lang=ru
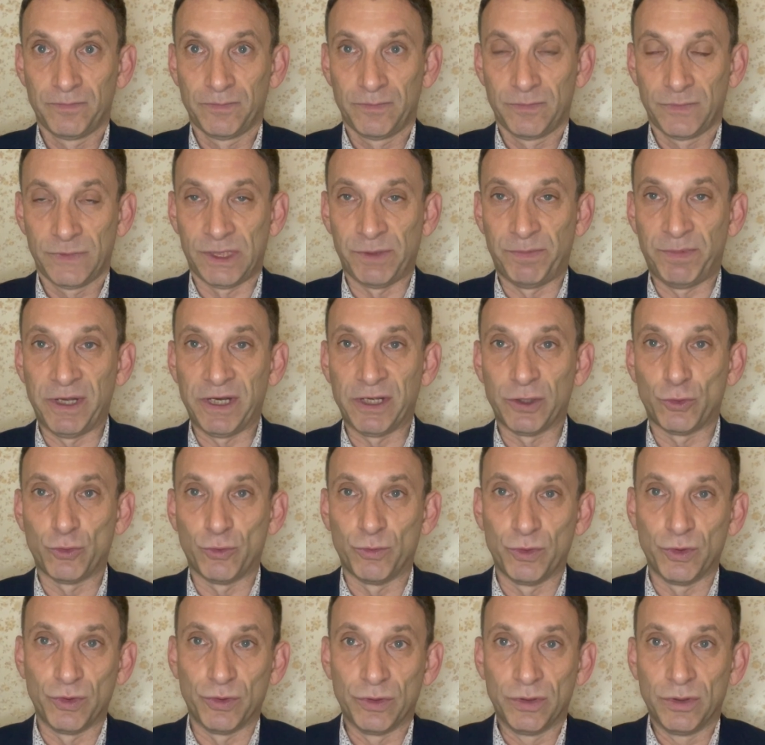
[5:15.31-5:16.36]
Теперь, я
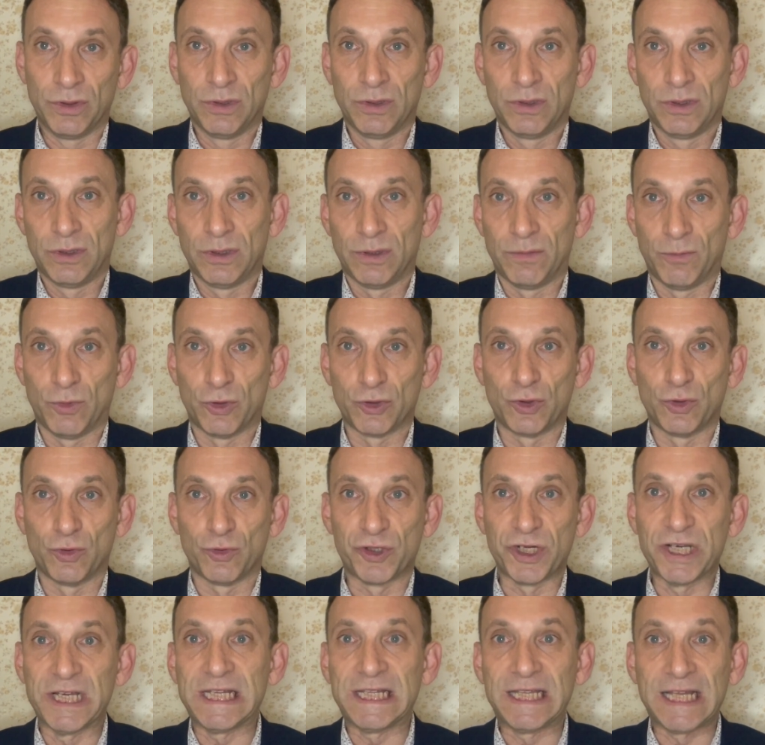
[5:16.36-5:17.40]
думаю, можно уже
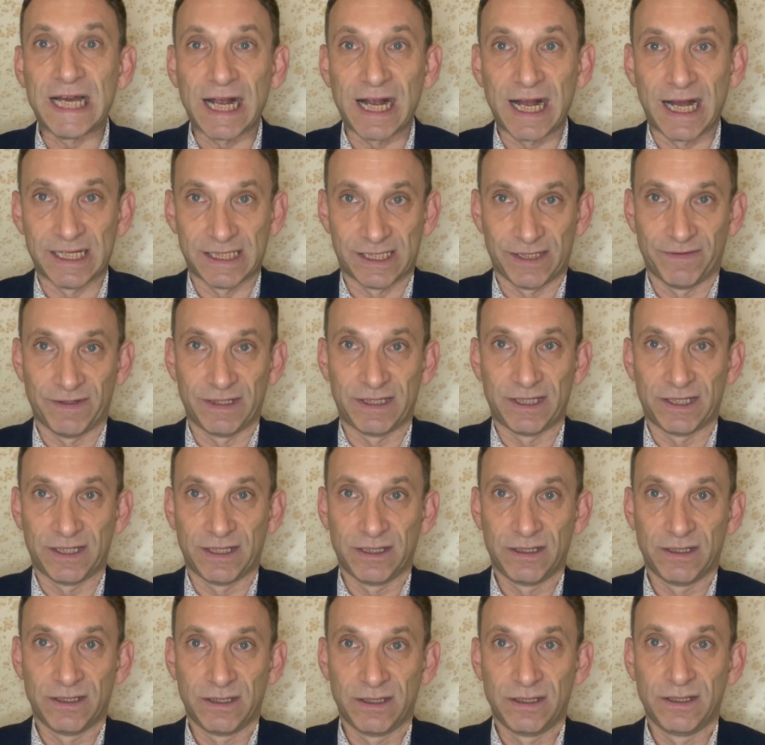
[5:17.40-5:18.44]
не доказывать
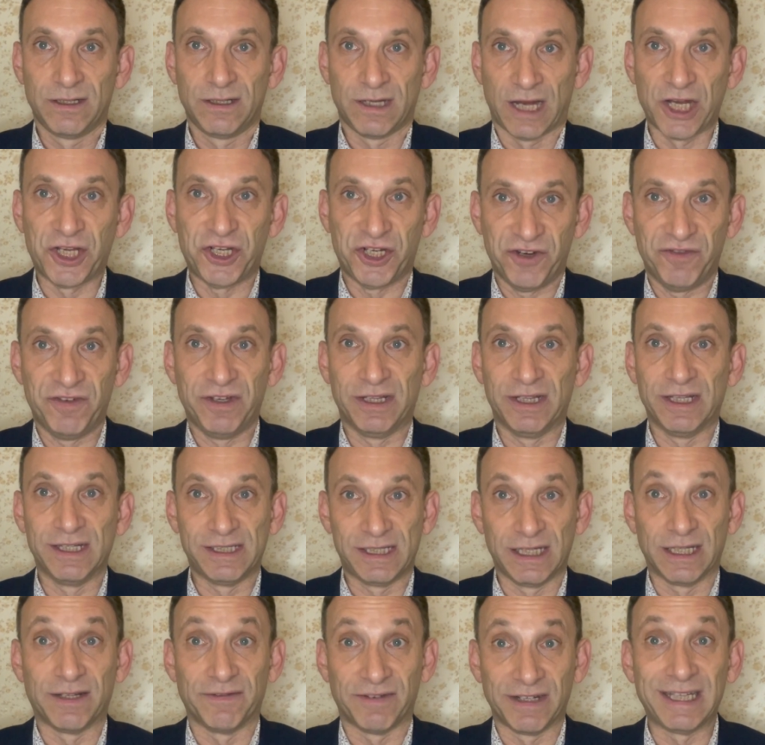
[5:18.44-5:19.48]
очевидность
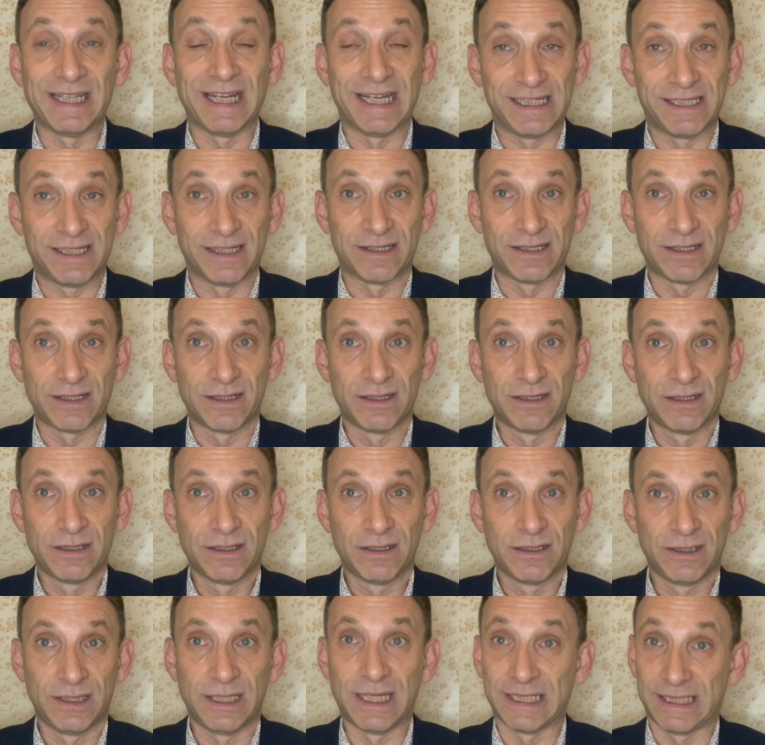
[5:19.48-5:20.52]
этого тезиса.
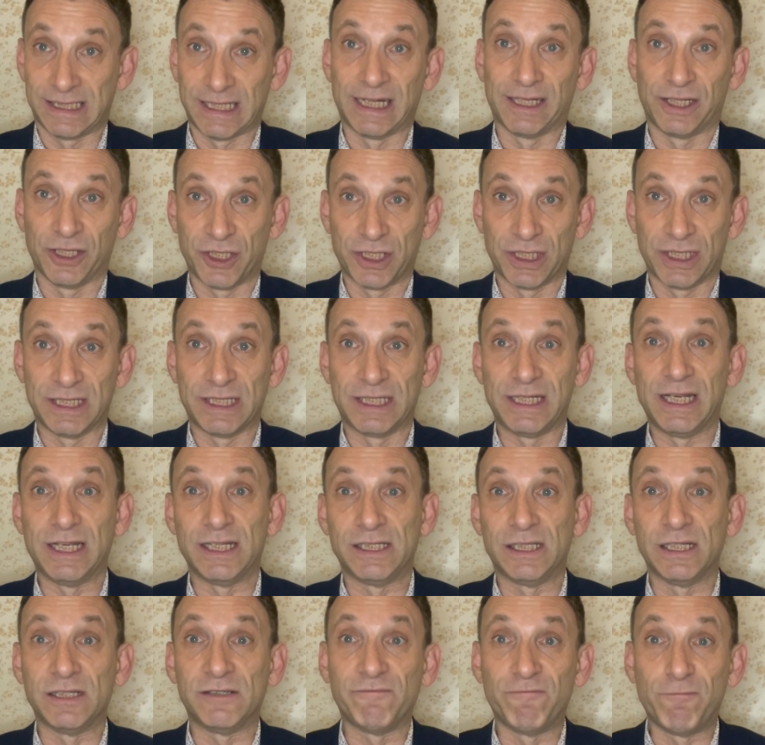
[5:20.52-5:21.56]
Достаточно
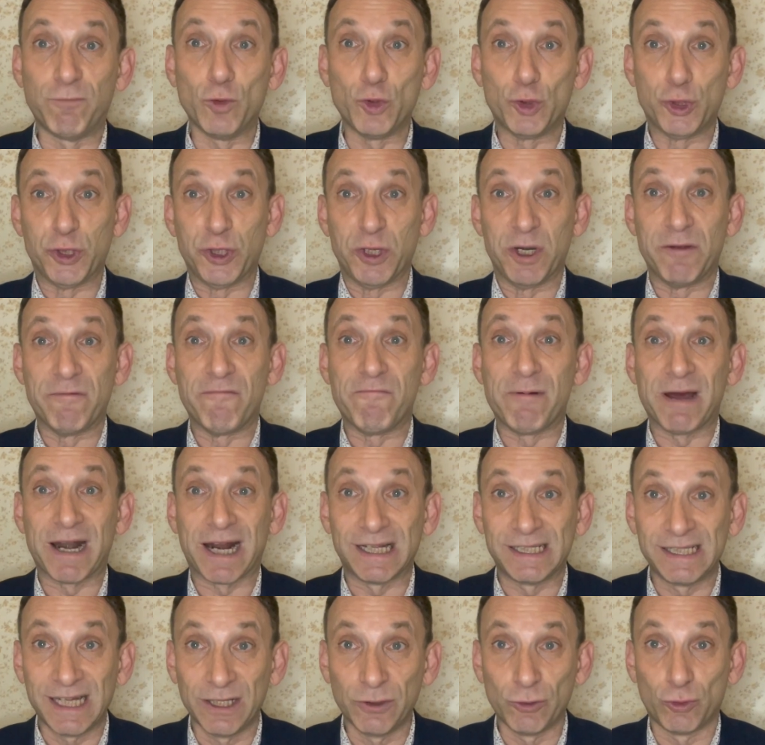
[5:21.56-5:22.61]
съездить в Бучу или в
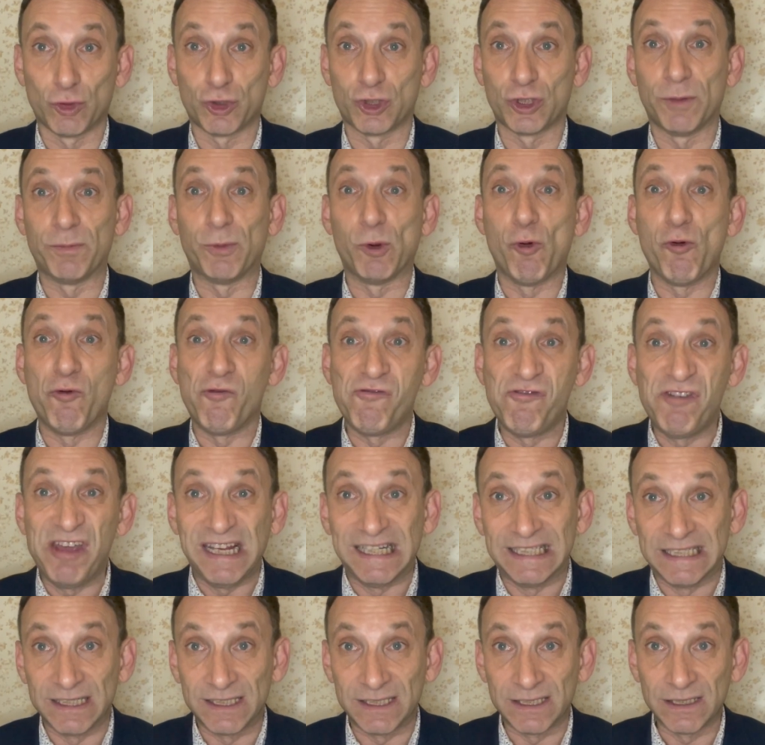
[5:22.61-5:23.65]
Бородянку, чтобы
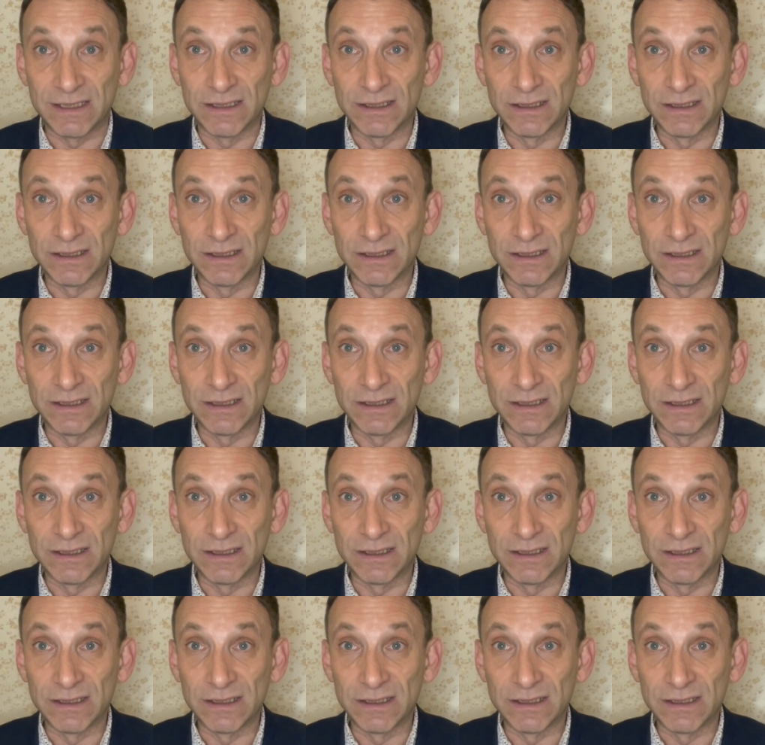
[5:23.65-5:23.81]
увидеть,